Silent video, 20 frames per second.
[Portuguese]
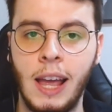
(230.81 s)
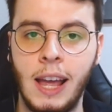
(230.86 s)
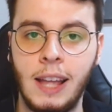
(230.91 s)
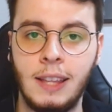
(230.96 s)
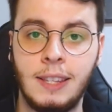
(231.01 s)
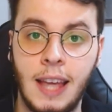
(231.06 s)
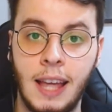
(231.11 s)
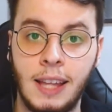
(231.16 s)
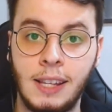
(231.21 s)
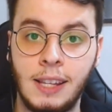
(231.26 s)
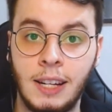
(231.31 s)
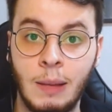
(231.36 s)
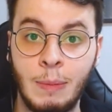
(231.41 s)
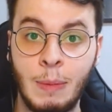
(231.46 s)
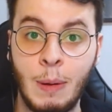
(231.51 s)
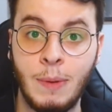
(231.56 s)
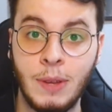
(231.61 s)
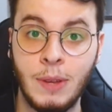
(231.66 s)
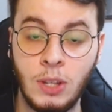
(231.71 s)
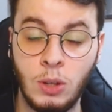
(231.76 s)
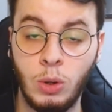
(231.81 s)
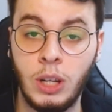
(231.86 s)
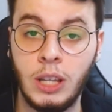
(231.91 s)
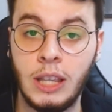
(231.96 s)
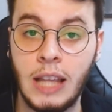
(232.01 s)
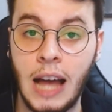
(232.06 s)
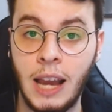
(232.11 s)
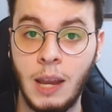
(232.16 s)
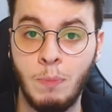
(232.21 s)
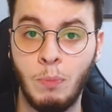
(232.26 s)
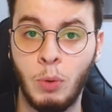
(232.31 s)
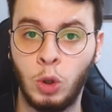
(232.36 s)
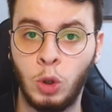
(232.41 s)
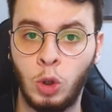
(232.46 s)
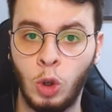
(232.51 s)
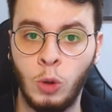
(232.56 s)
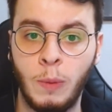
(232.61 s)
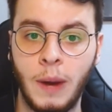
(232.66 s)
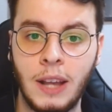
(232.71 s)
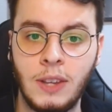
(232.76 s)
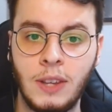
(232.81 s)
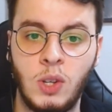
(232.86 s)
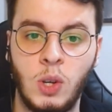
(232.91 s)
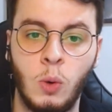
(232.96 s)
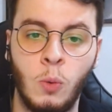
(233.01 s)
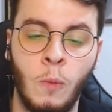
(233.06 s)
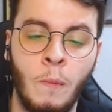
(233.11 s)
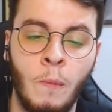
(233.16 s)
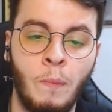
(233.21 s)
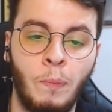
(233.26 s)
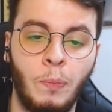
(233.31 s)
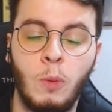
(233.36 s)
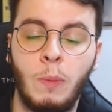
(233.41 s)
etc., da BB Seguridade por todo o Brasil.